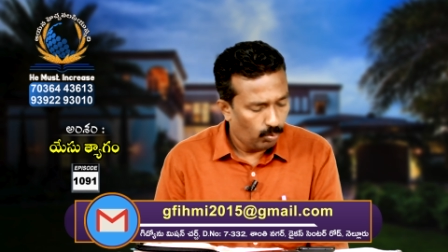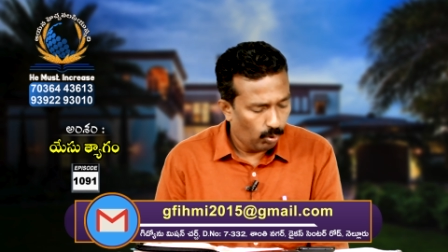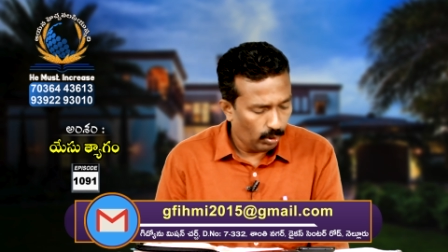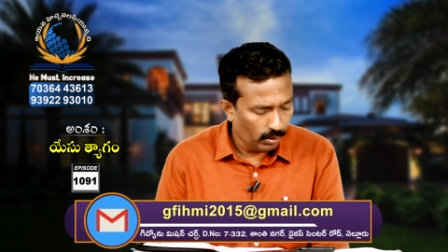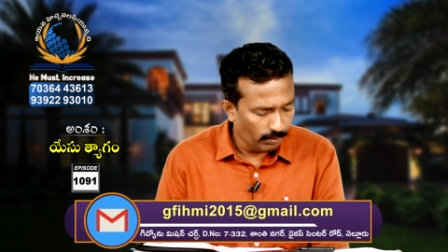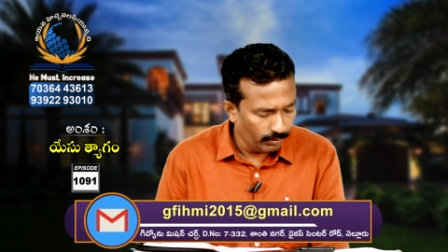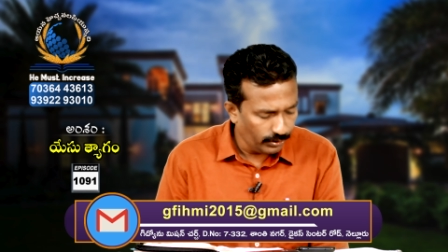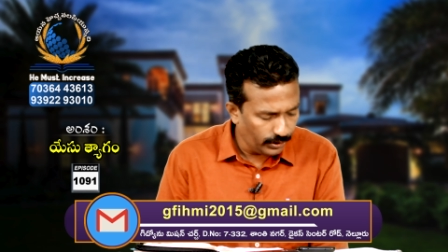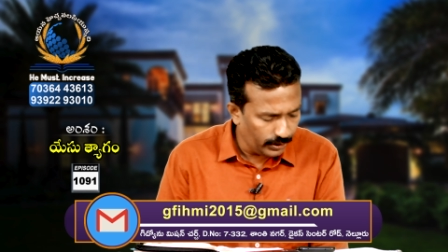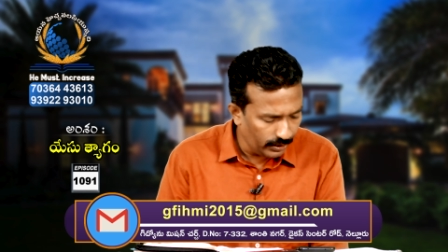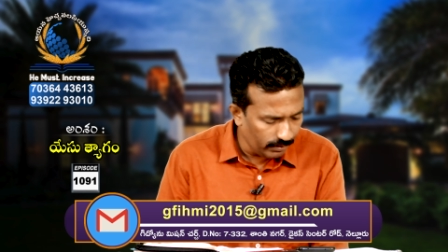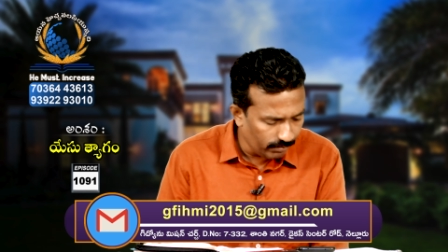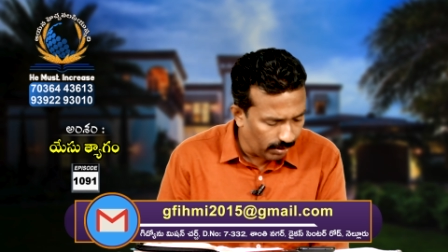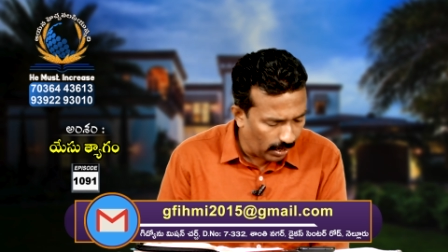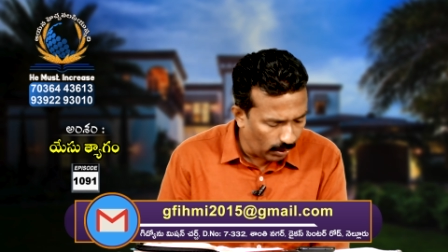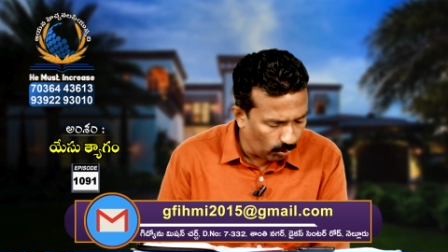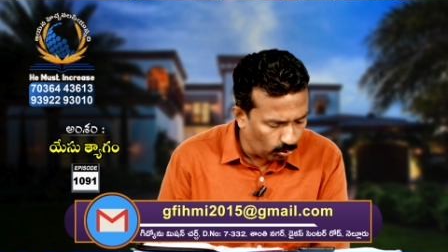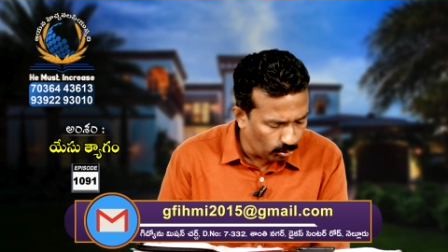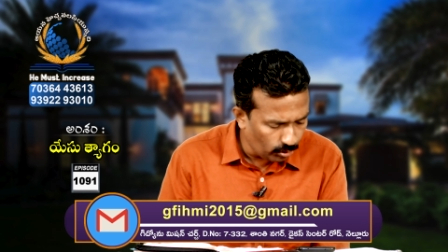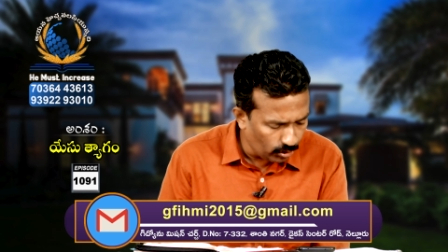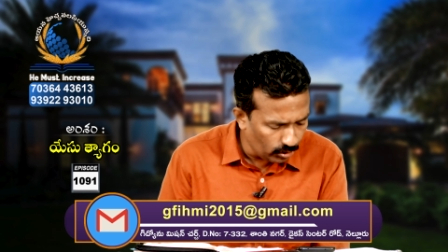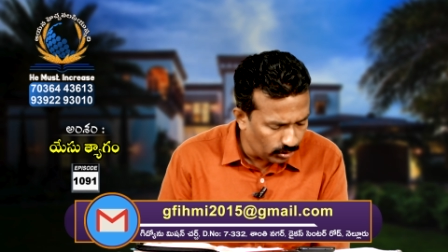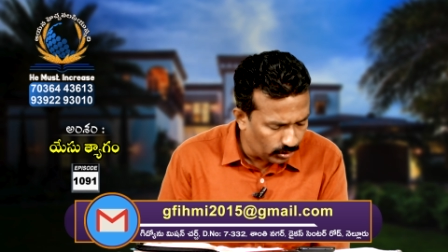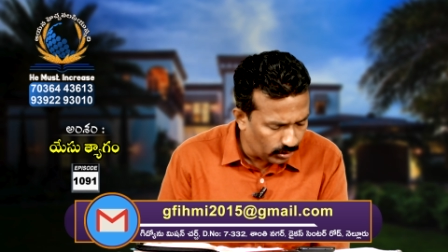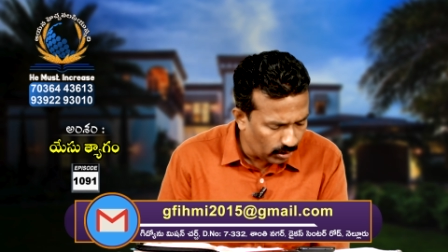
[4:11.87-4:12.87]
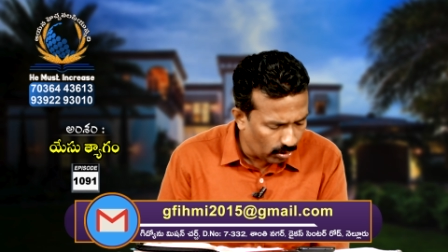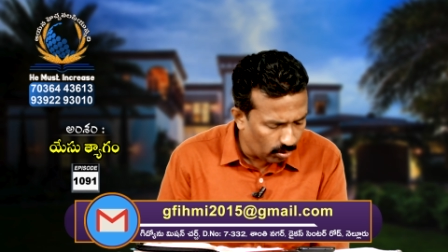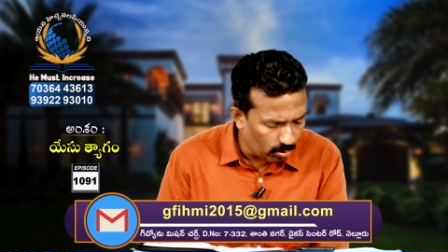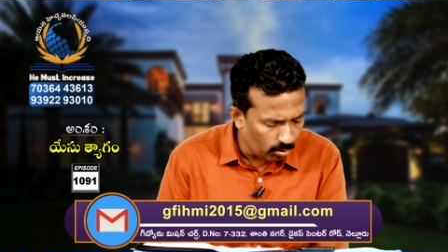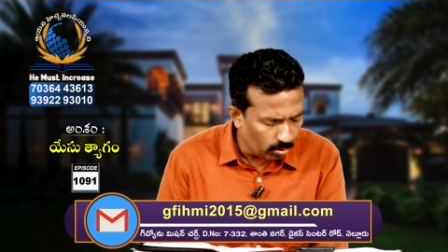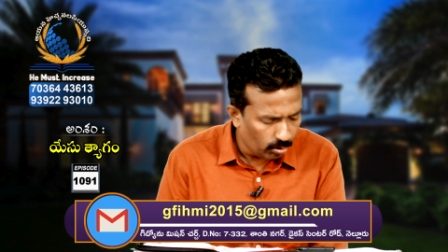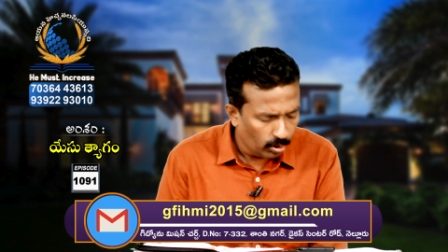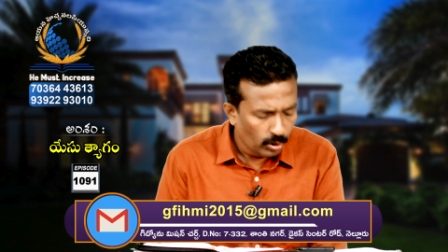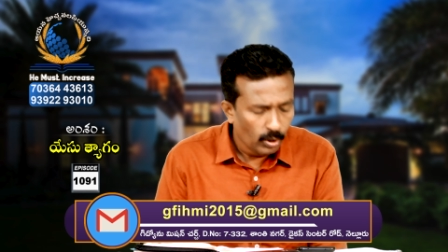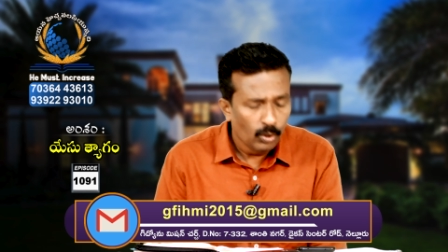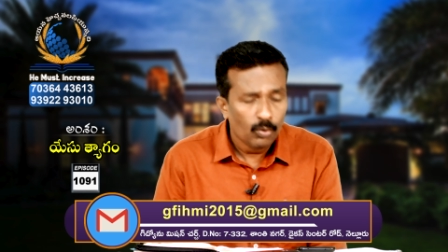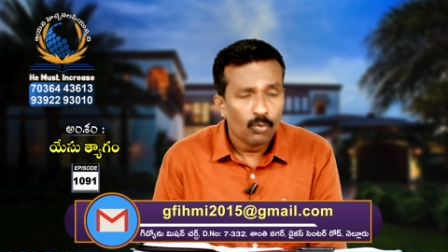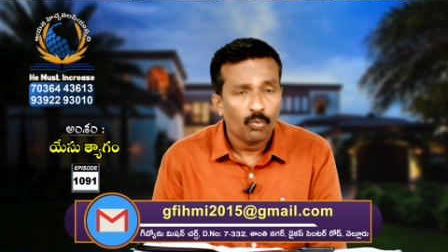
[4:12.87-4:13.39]
ఒక విషయం ఆలోచించాం
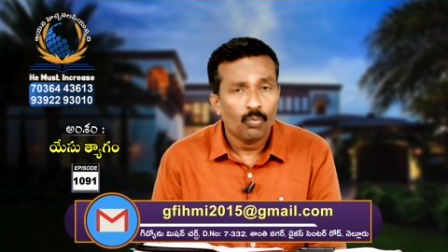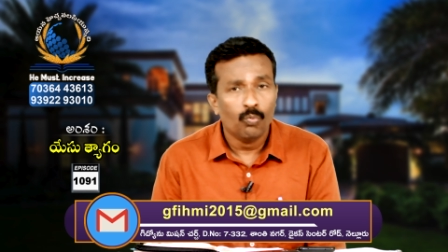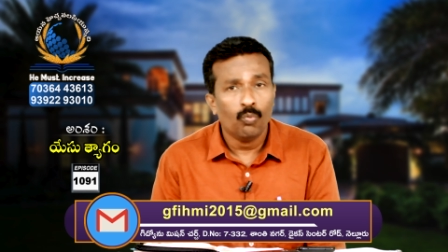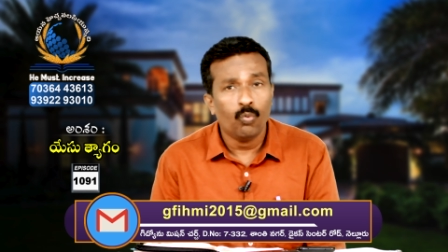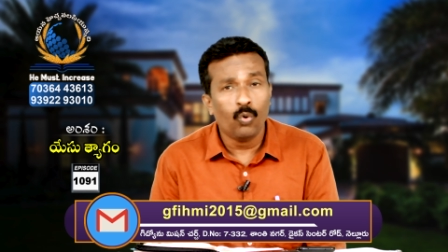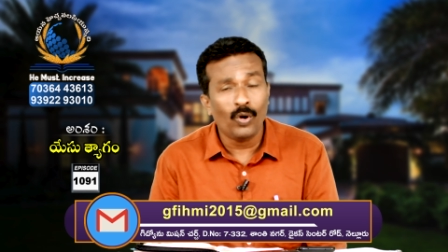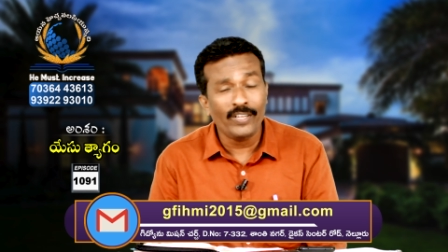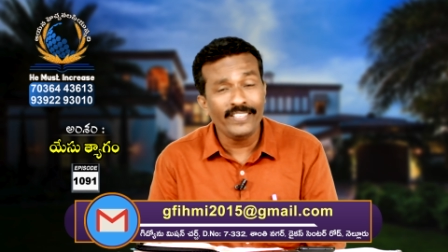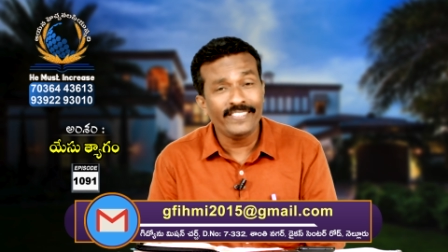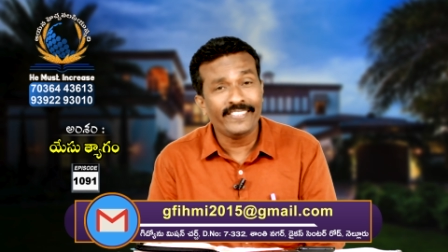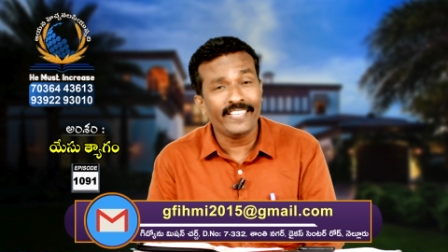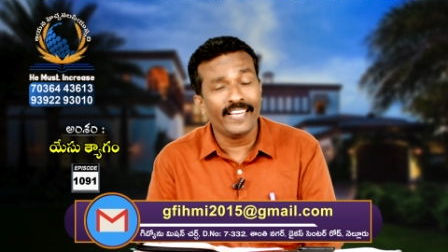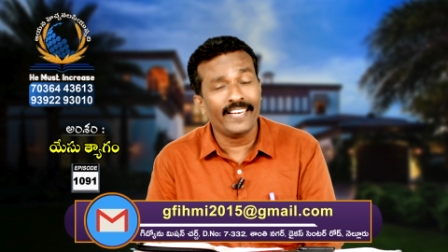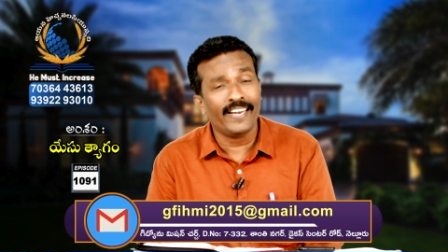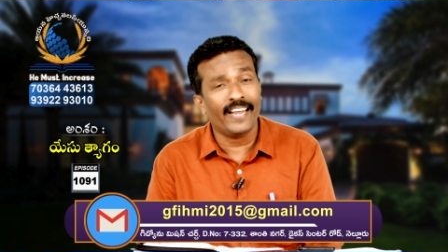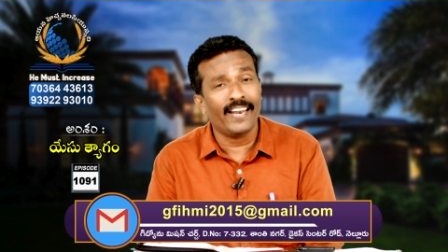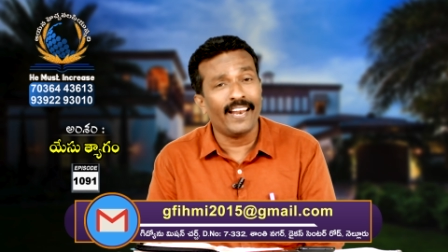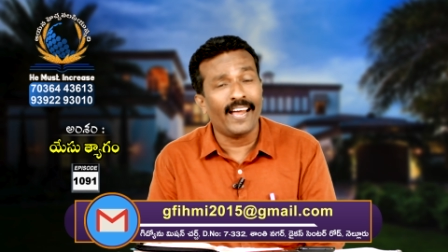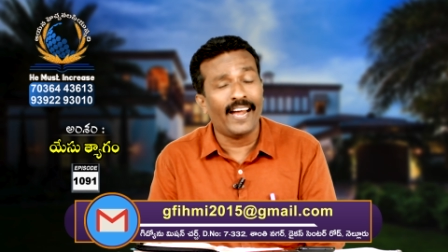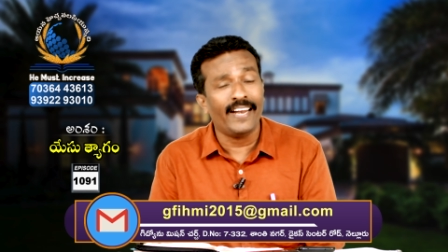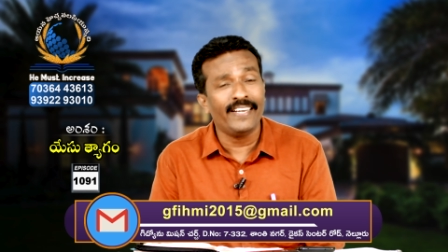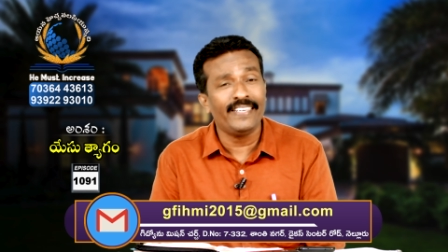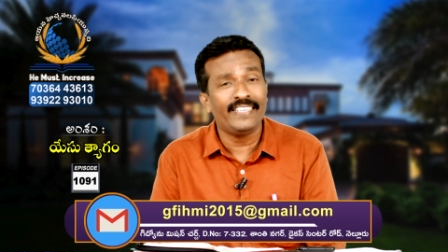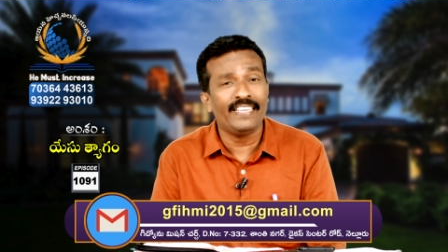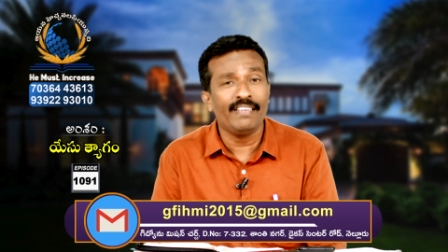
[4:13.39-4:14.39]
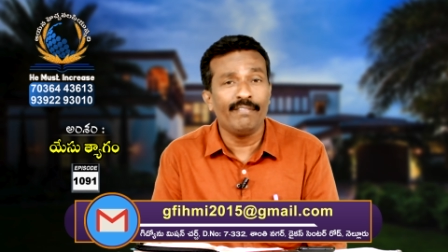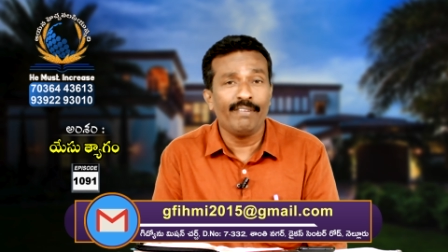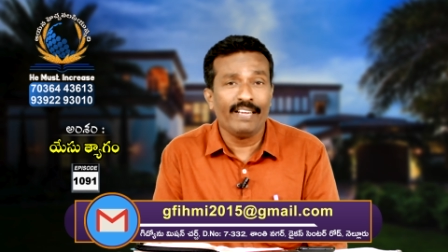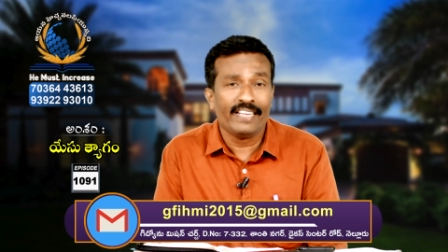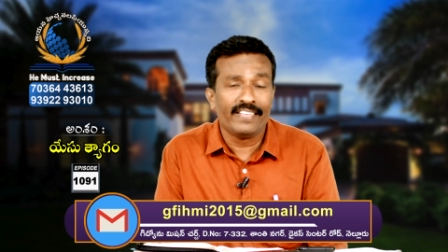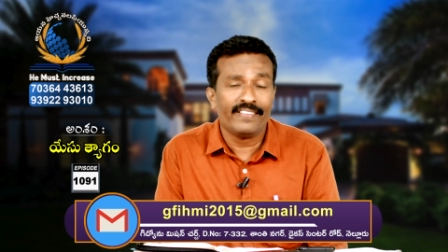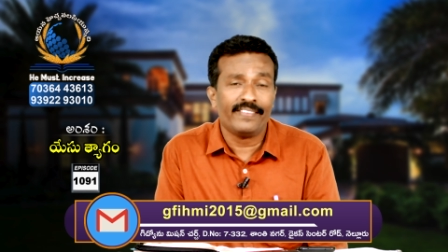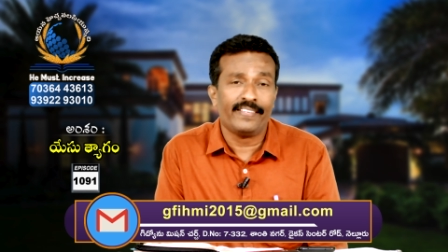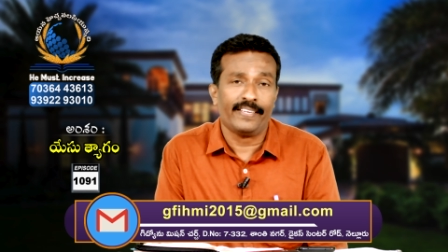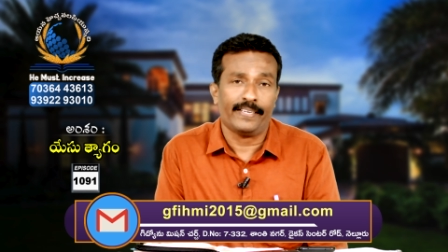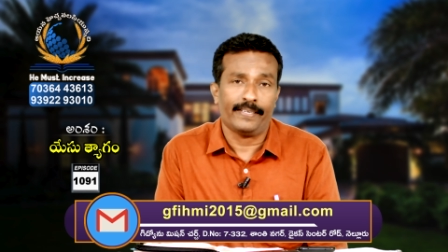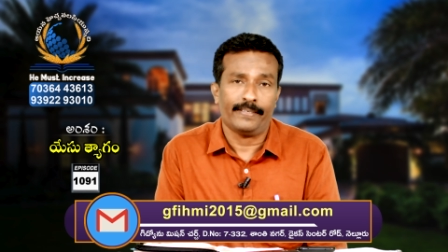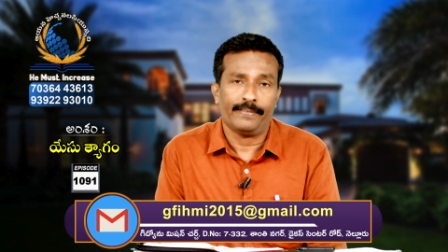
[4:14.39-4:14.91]
వంతెన లాంటి
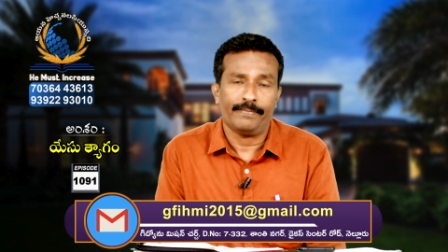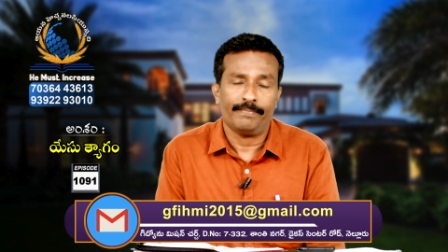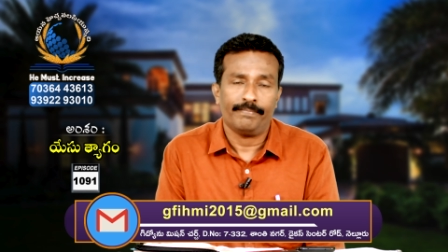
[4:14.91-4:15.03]
వ్యక్తి